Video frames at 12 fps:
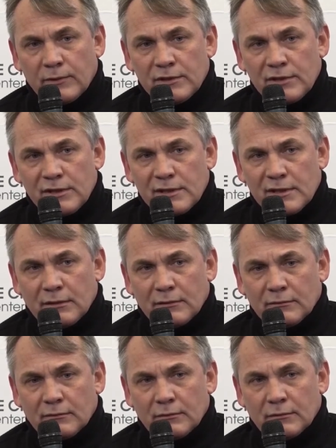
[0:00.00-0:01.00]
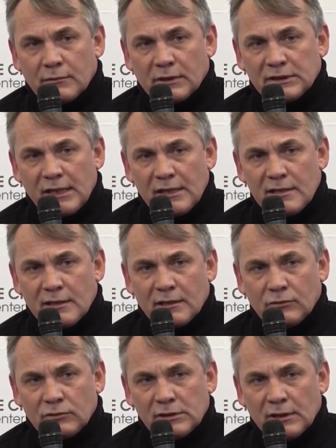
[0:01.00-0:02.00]
фактически э, грязи,
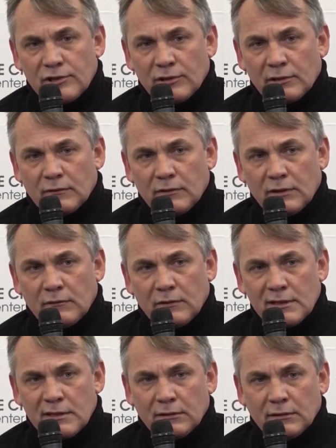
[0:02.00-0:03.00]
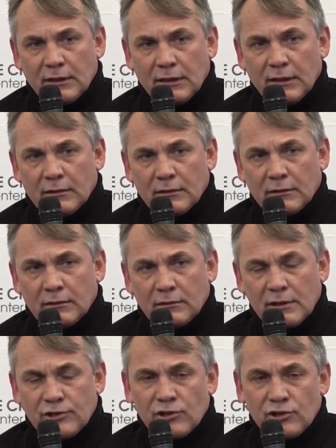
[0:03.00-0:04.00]
которая начала выливаться на э,
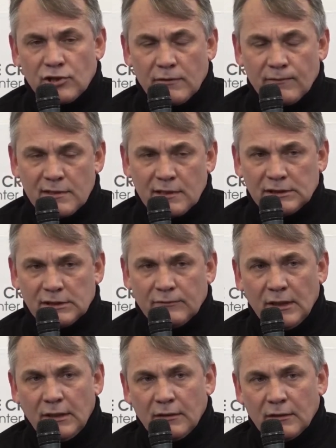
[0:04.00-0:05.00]
наших же офицеров,